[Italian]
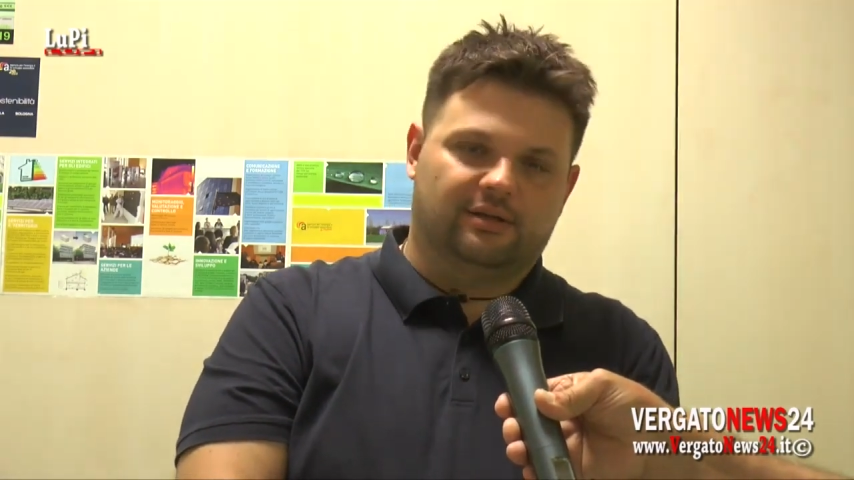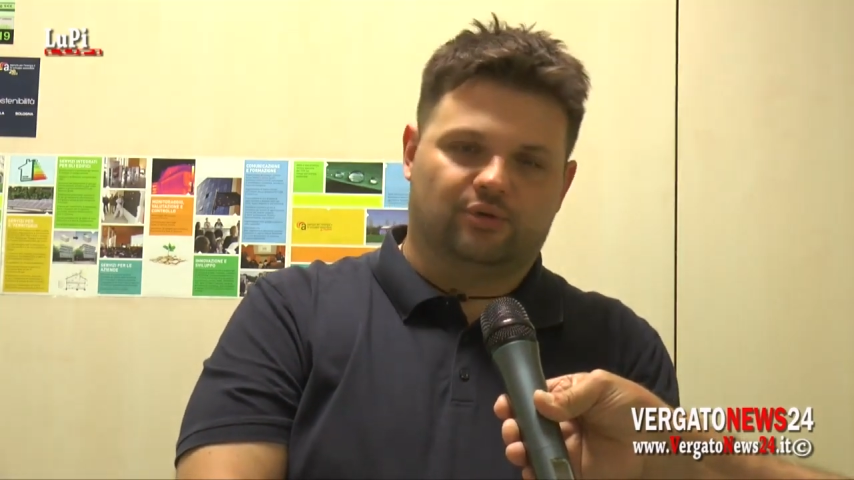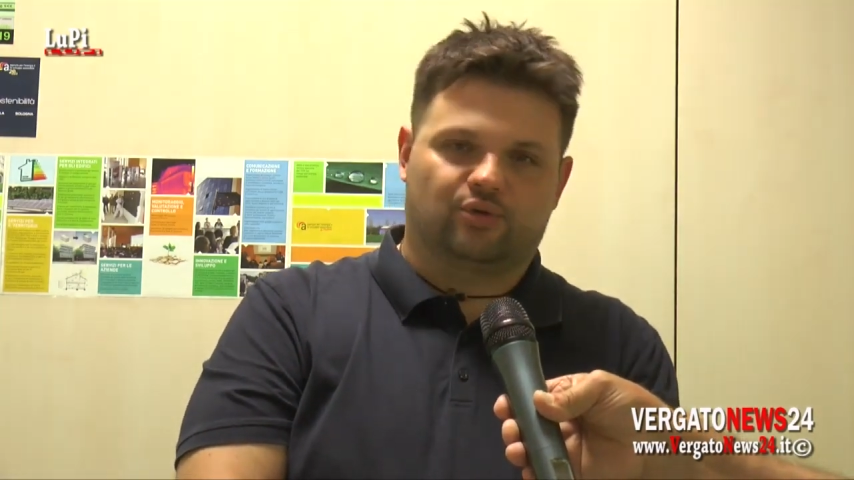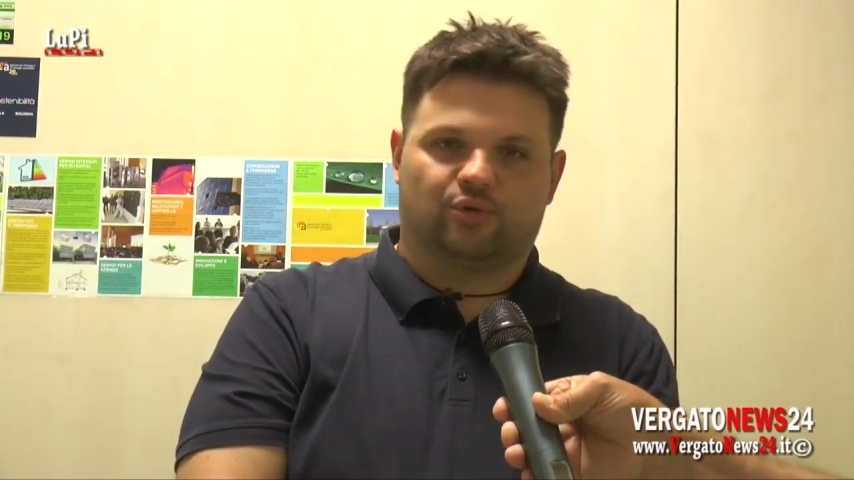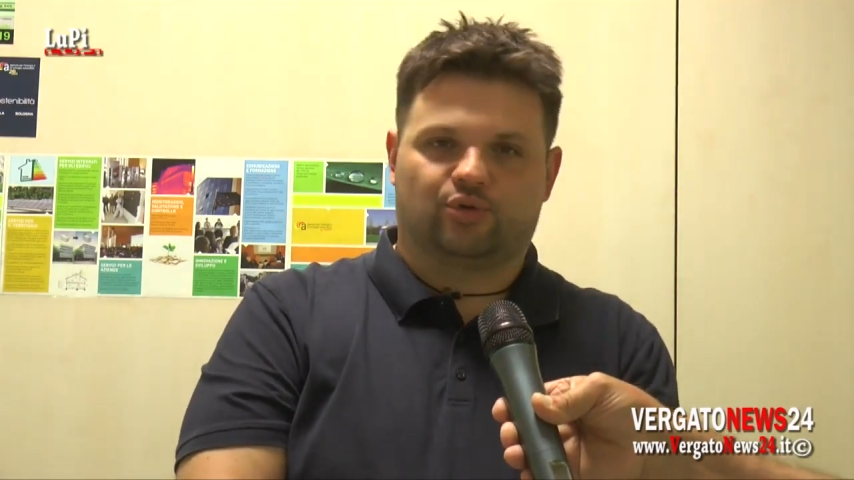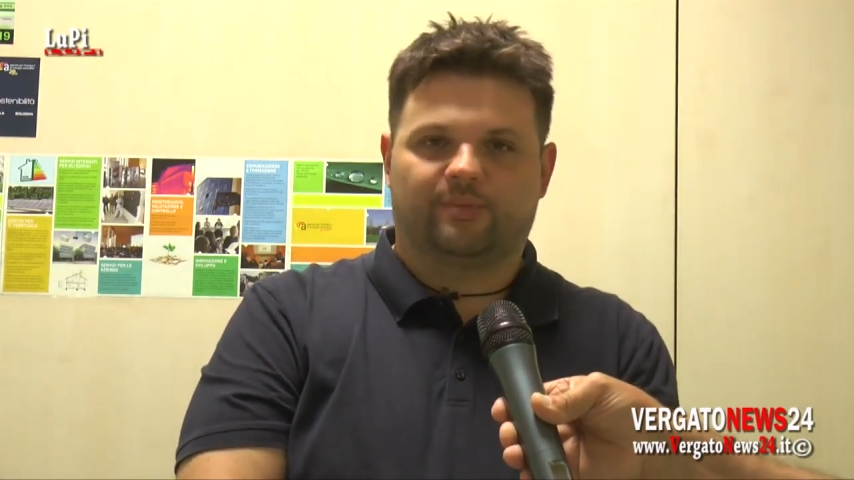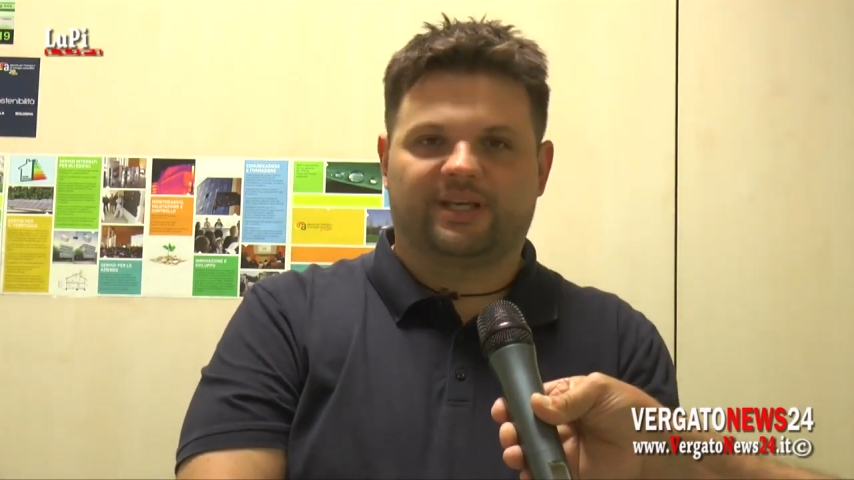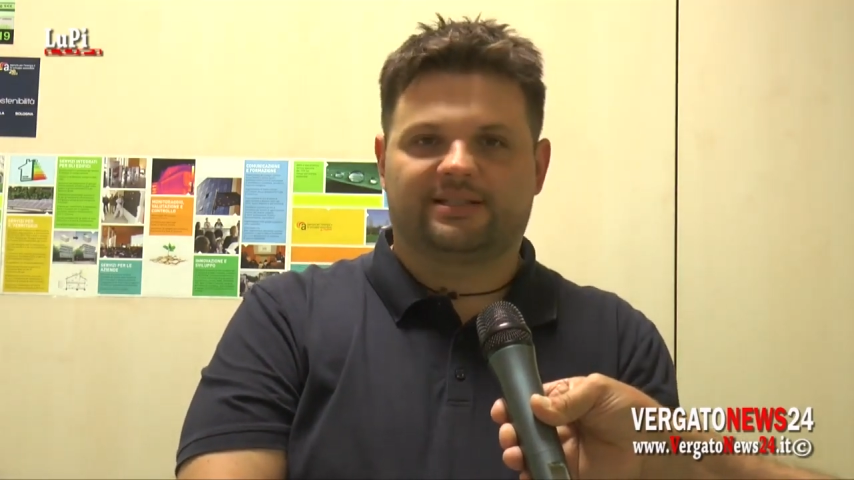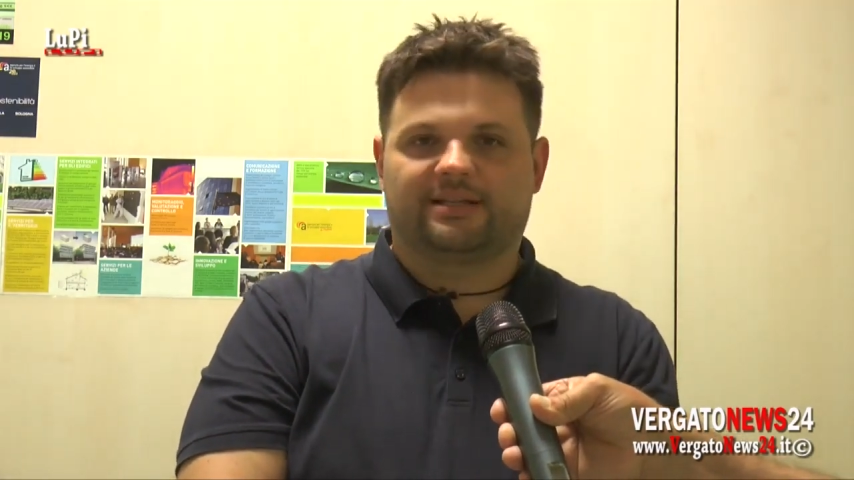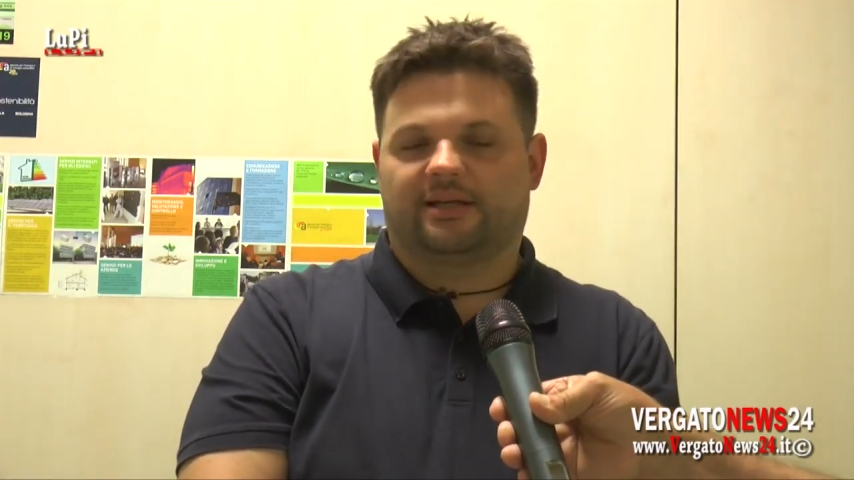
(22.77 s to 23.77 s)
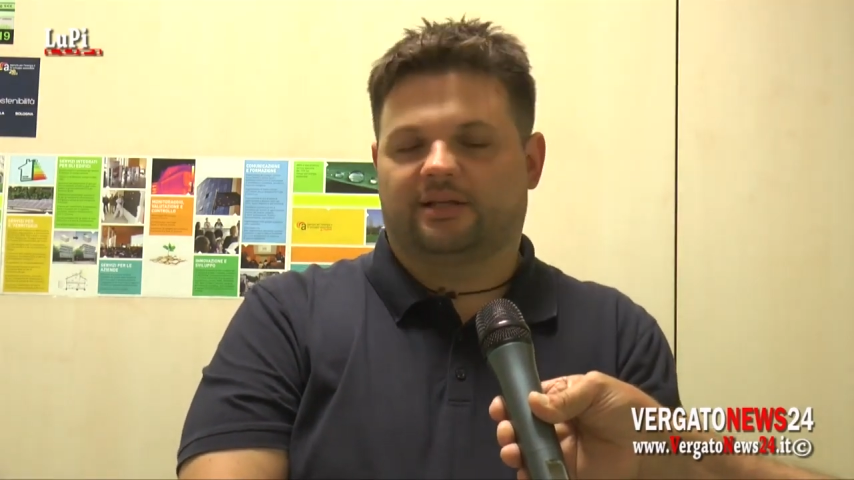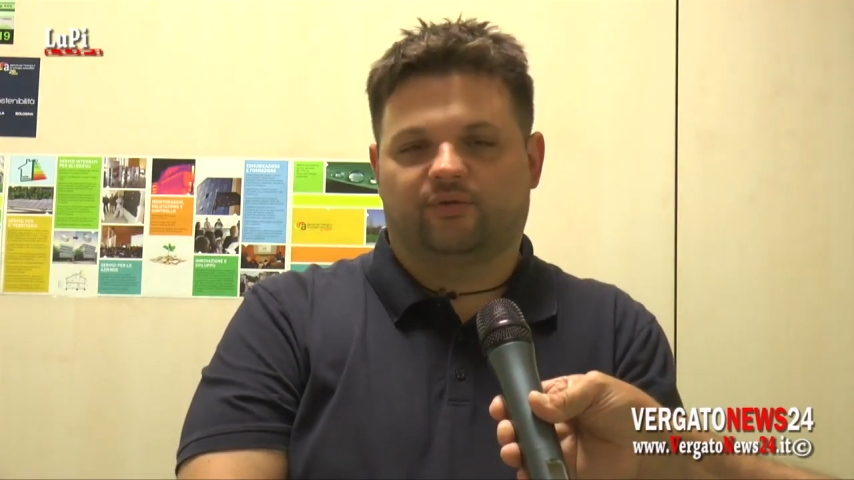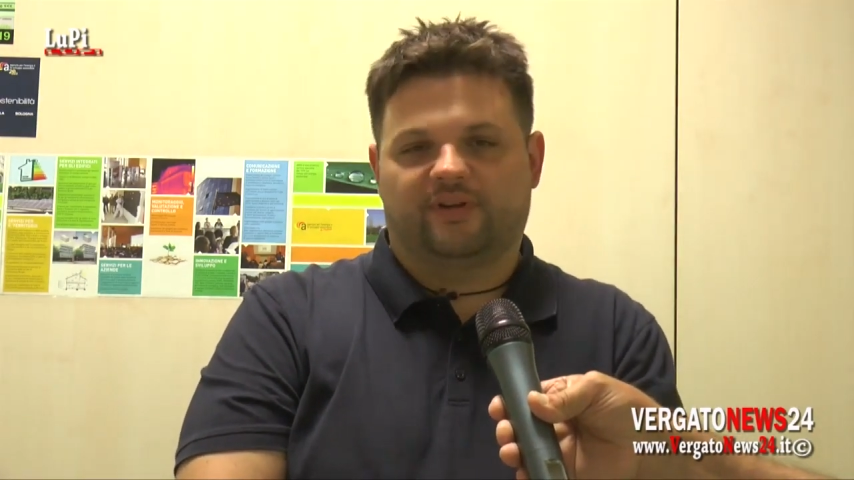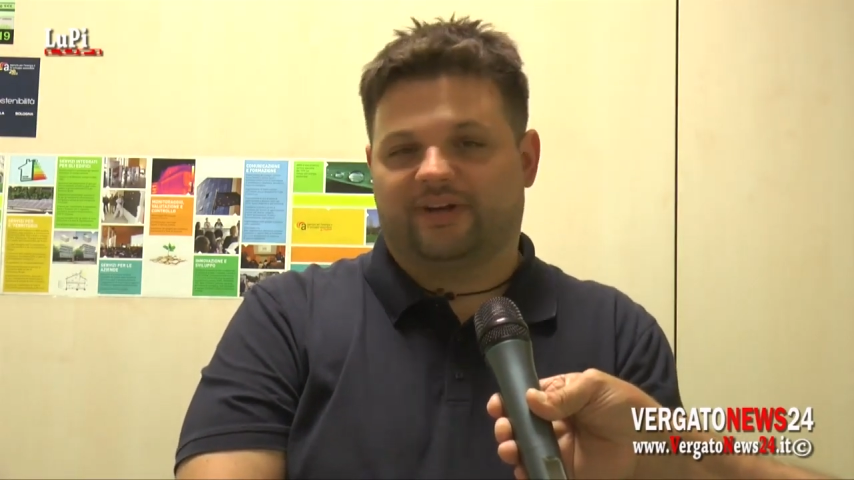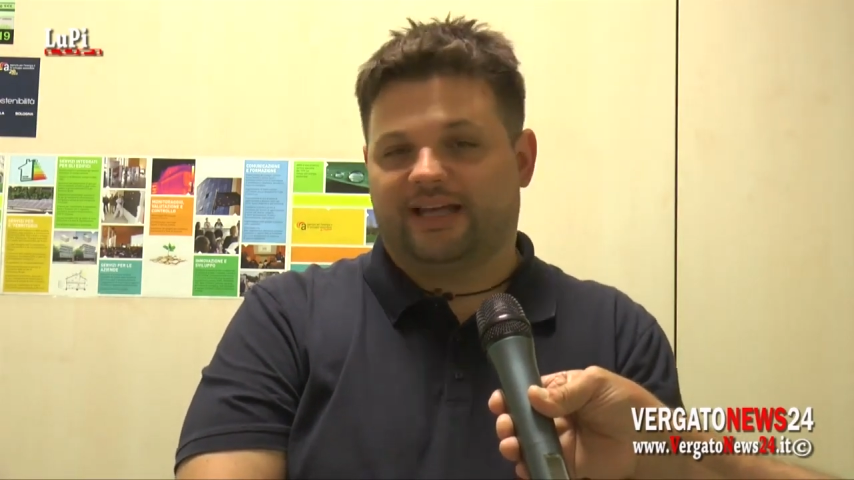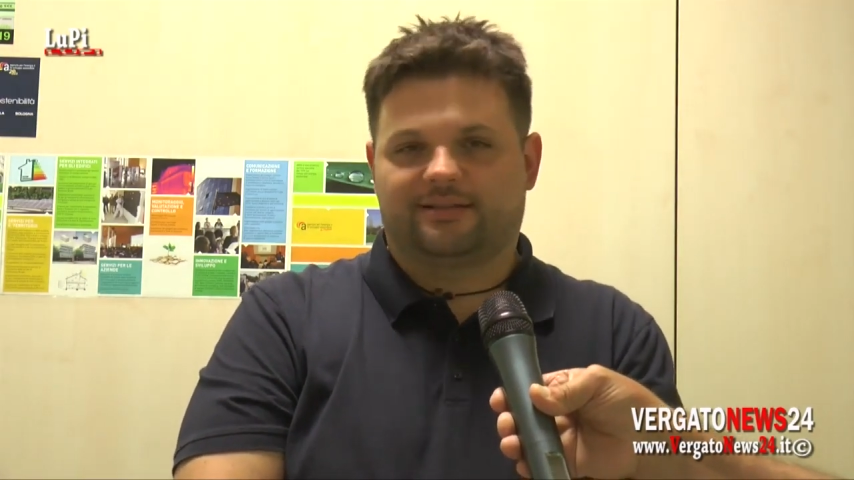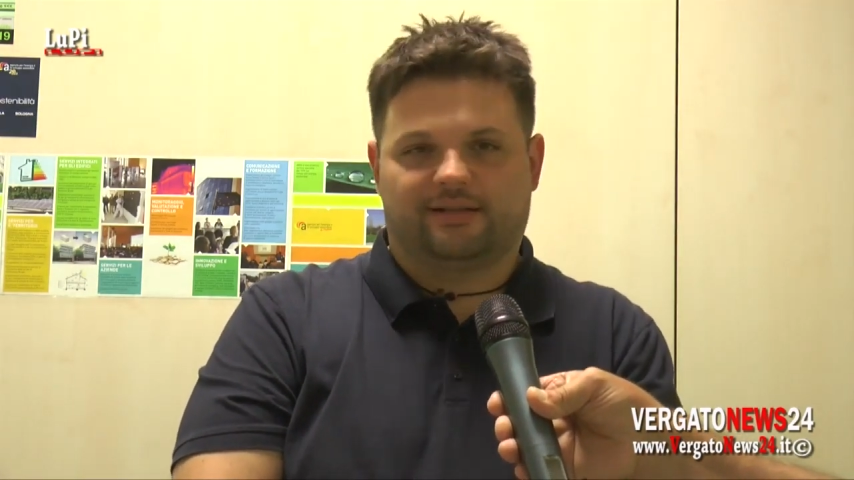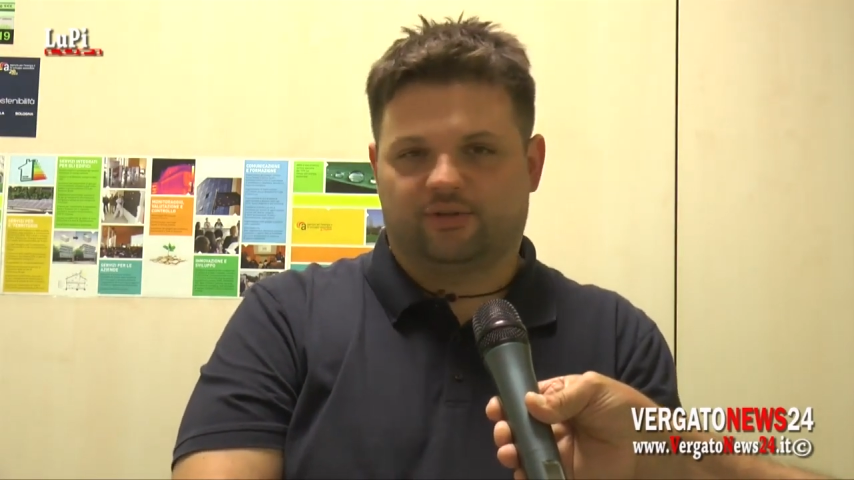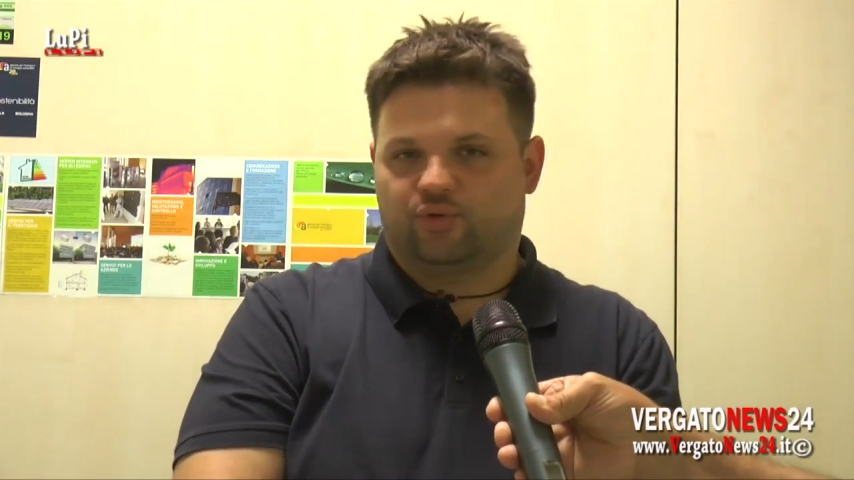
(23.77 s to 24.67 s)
lo scorso mese che doveva essere